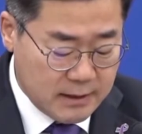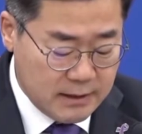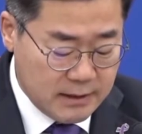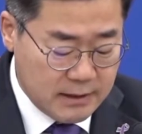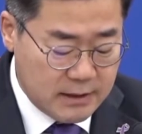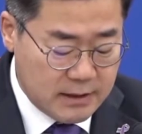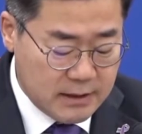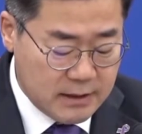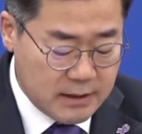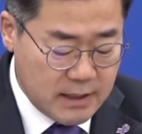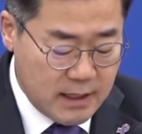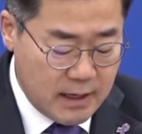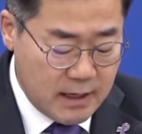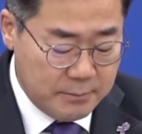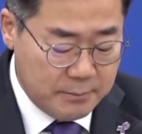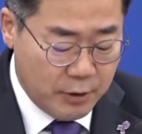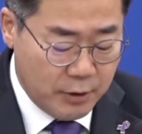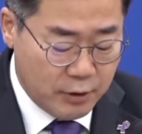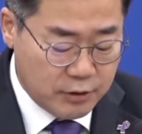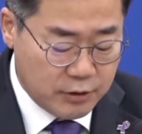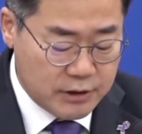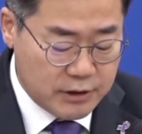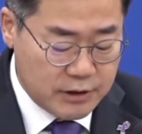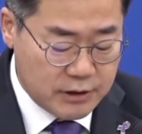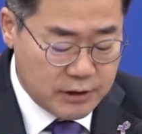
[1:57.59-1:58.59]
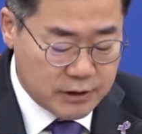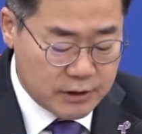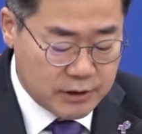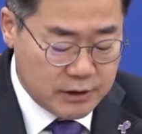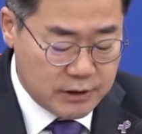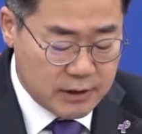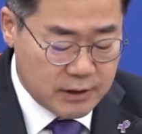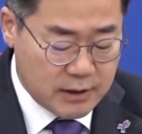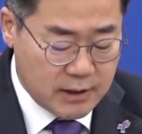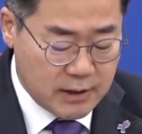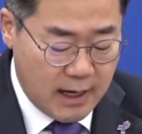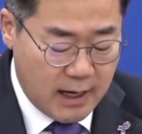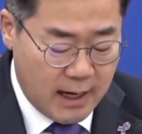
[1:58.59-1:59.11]
이 시기에
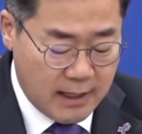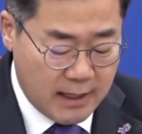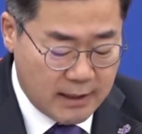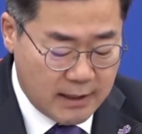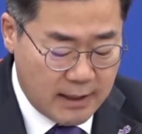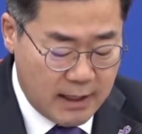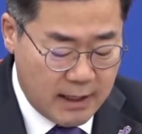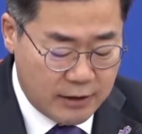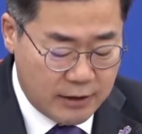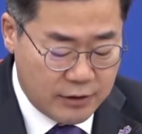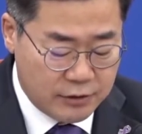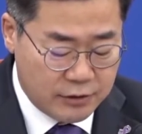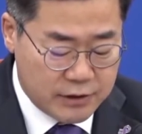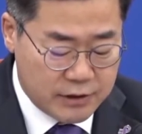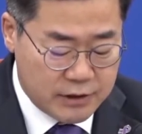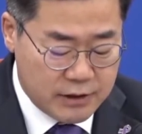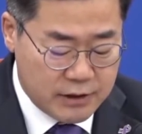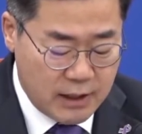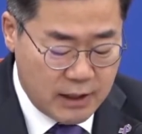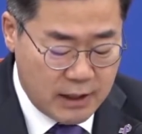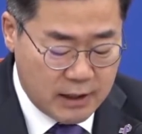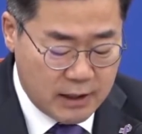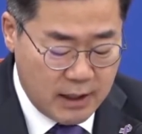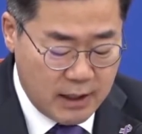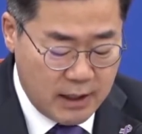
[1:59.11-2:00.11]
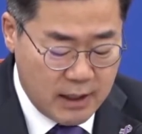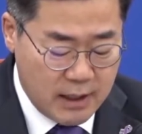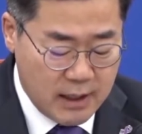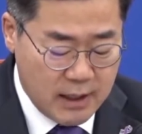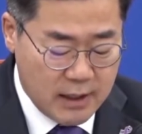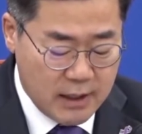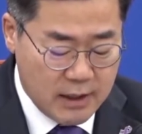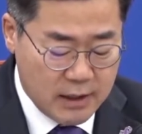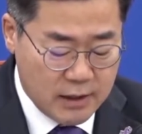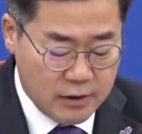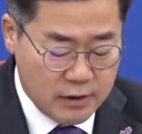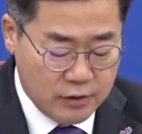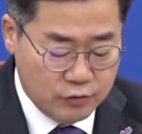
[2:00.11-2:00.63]
명씨는 강혜경
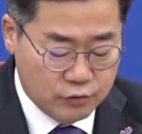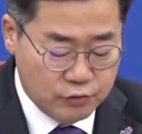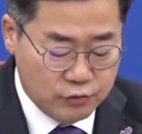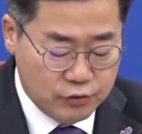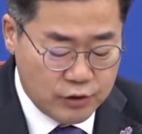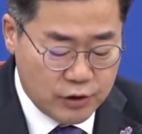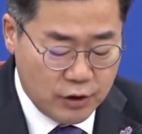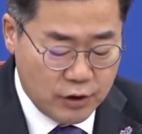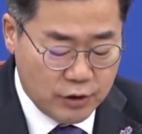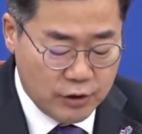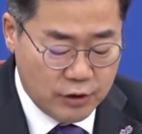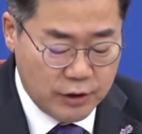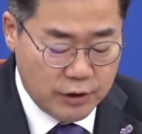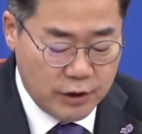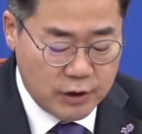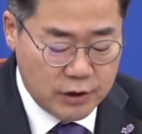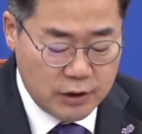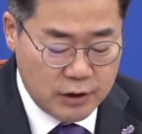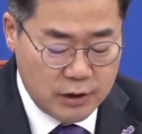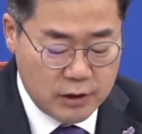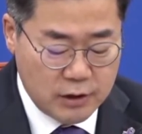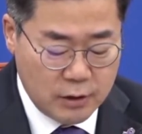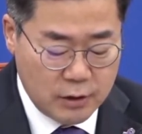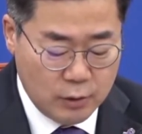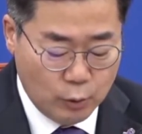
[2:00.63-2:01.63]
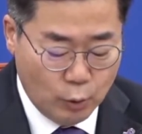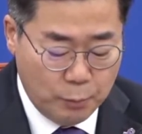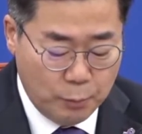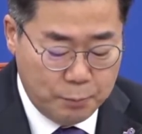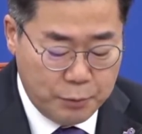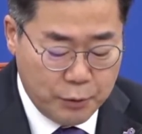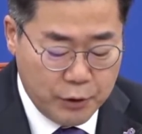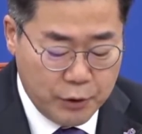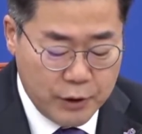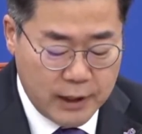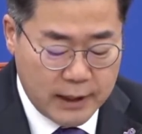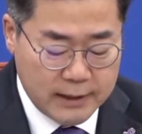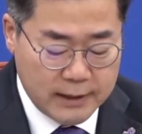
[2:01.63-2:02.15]
씨에게 윤석열이를
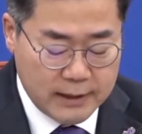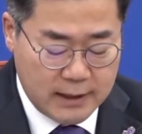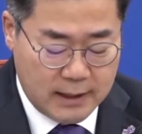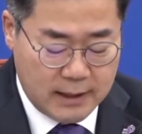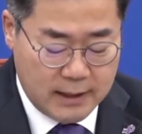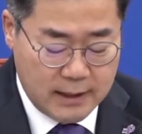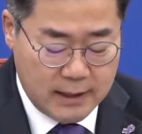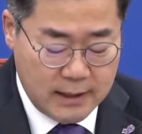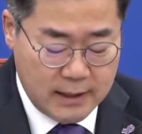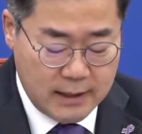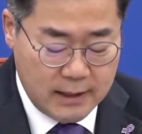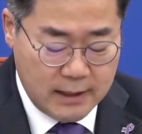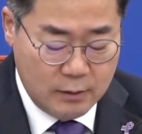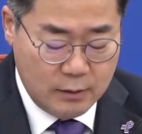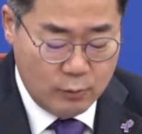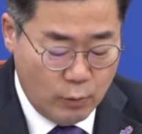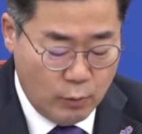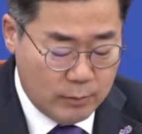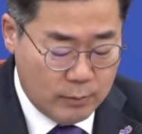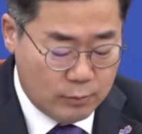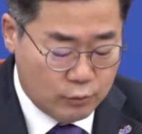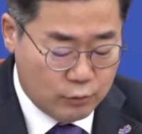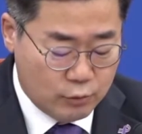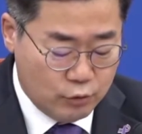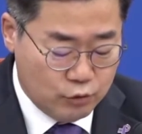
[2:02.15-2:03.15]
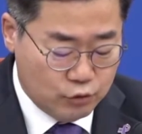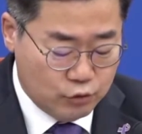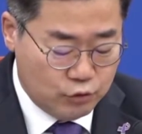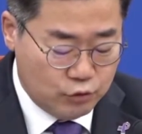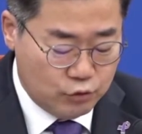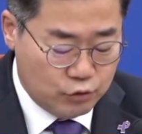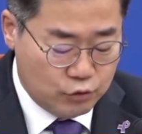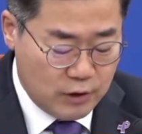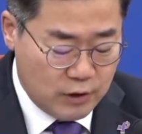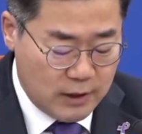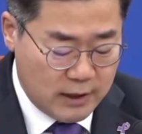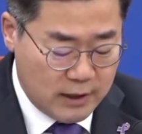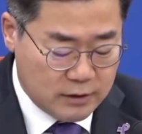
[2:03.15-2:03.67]
높여야 한다. 외부로
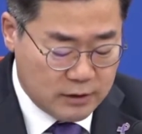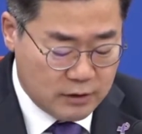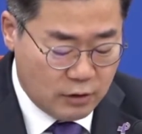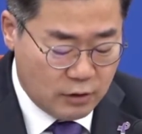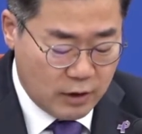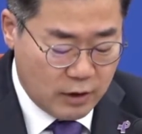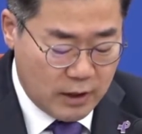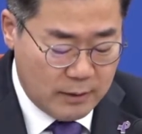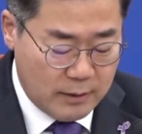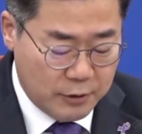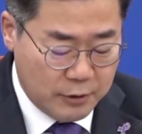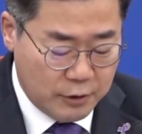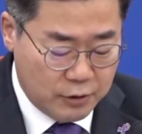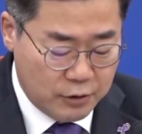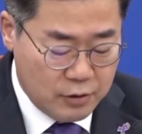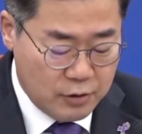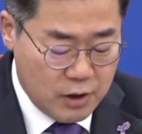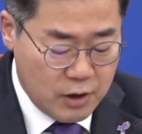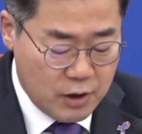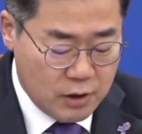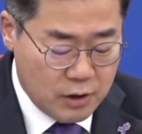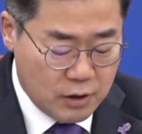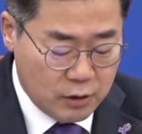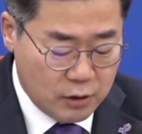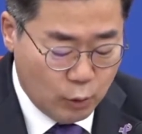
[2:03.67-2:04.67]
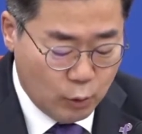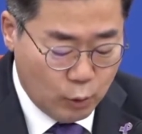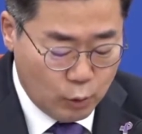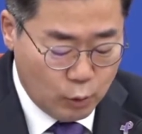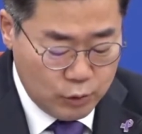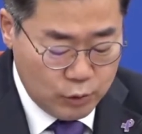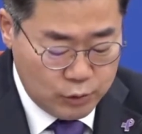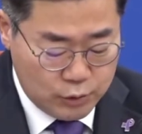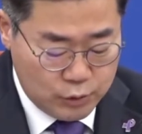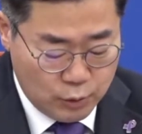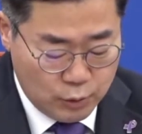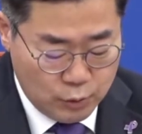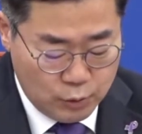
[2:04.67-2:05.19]
유출하는 거라며
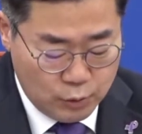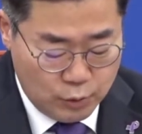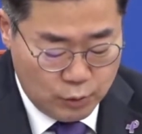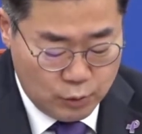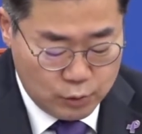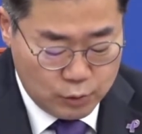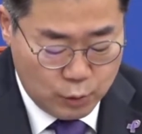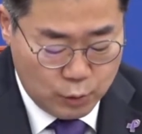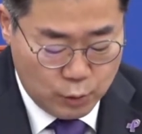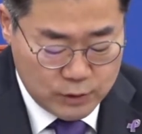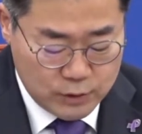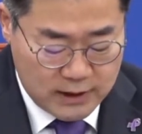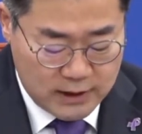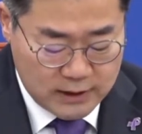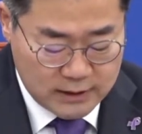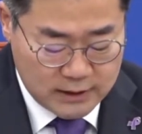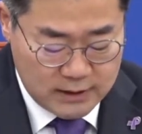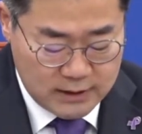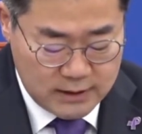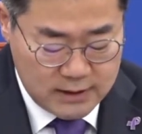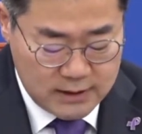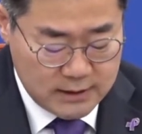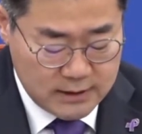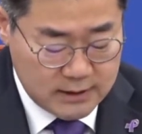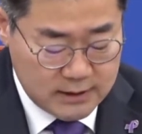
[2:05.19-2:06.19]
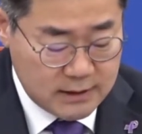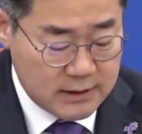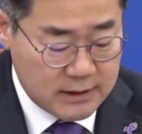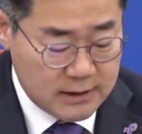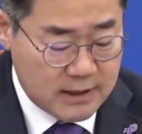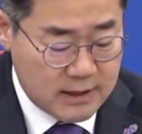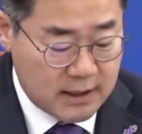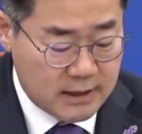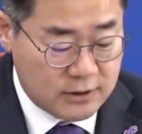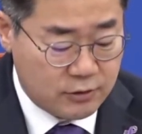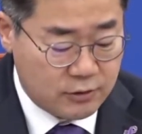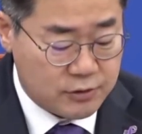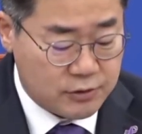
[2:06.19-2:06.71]
노골적으로 조작을
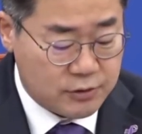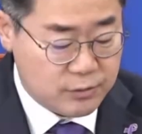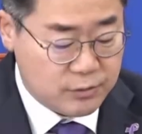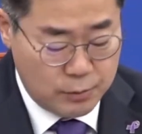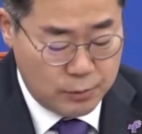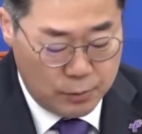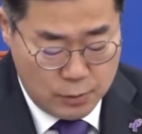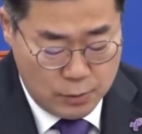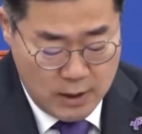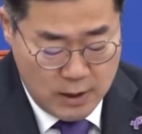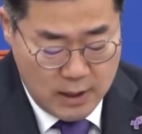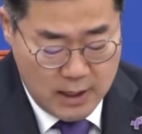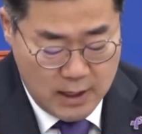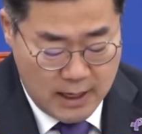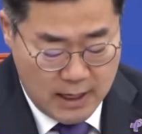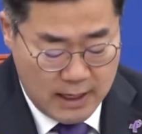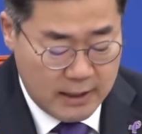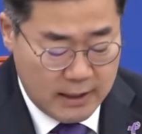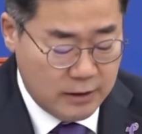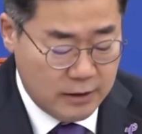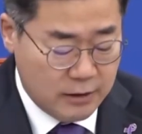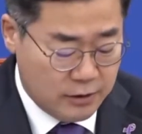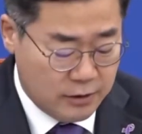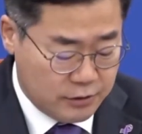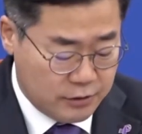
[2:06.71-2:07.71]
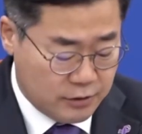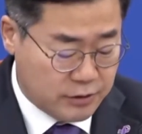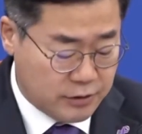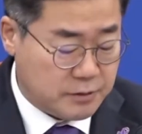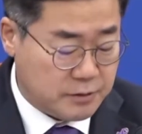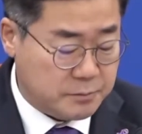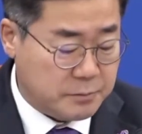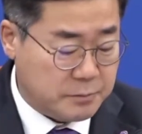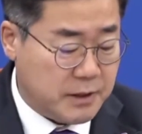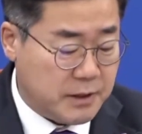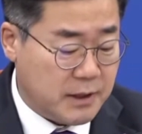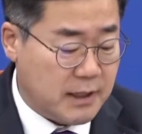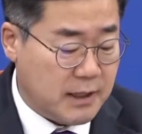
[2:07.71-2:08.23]
지시한 것으로
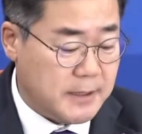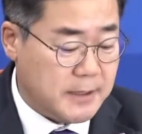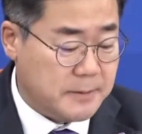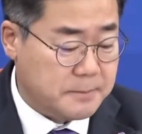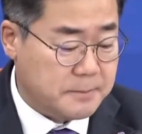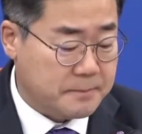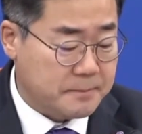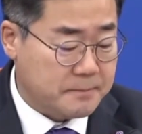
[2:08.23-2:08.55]
알려졌습니다.